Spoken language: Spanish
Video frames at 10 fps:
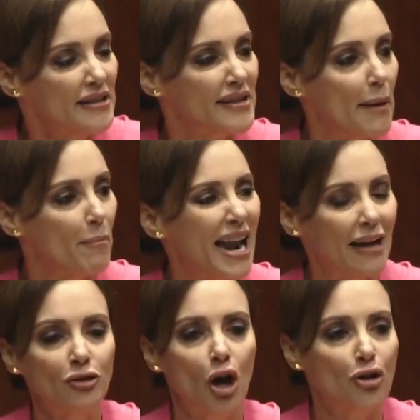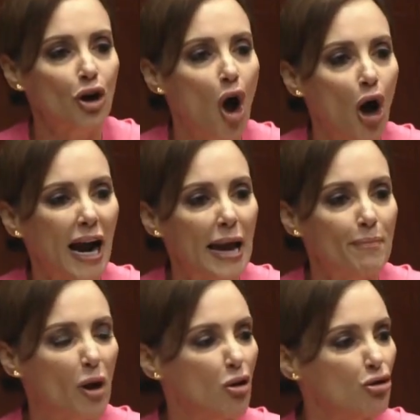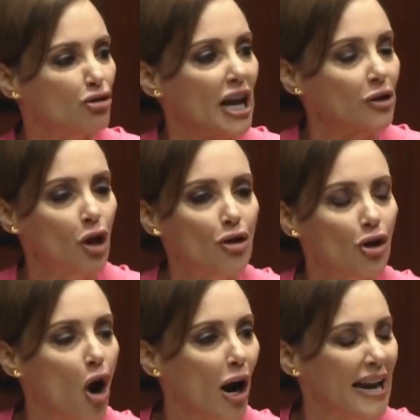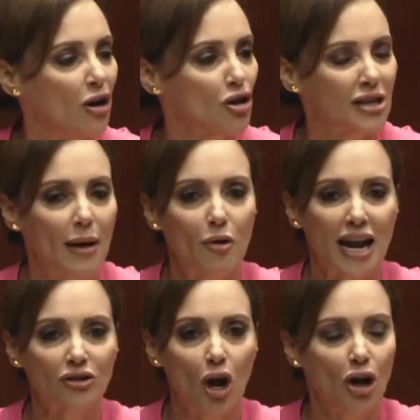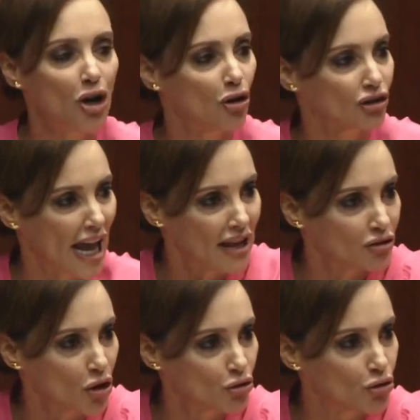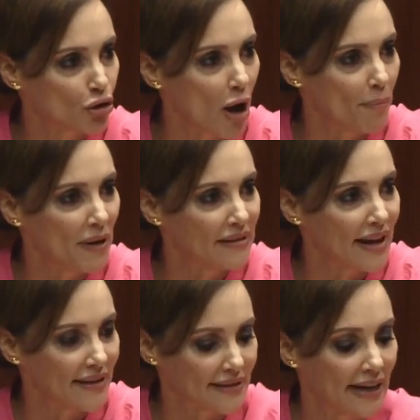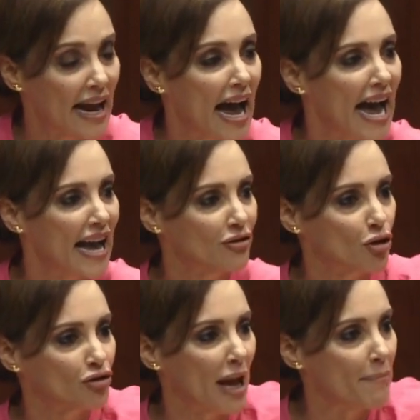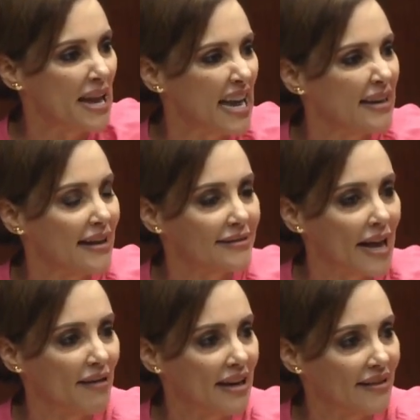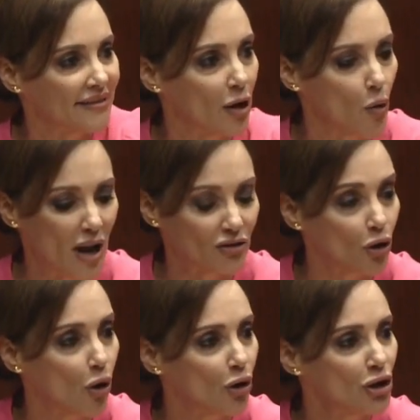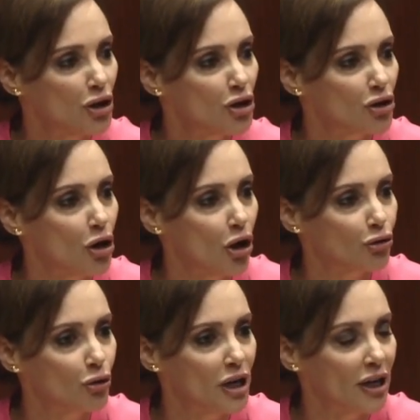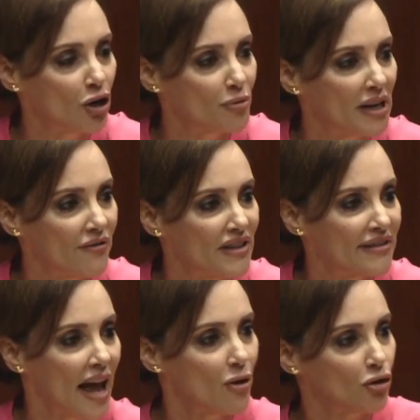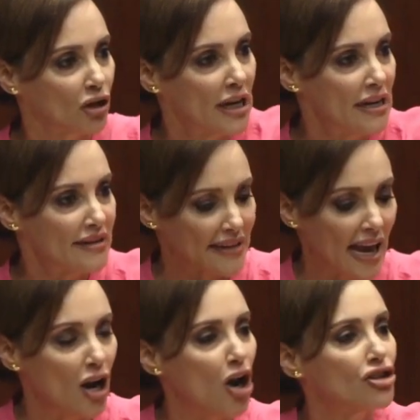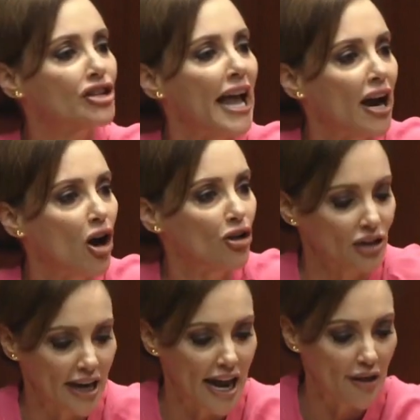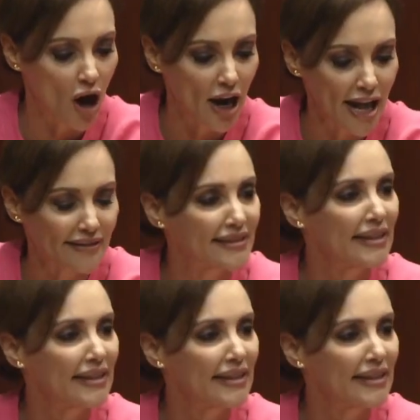sembrando droga y produciendo droga en los laboratorios, esos sus cómplices, a esos también les deben este hueso, son los únicos beneficiados. Se los dejo, senadores,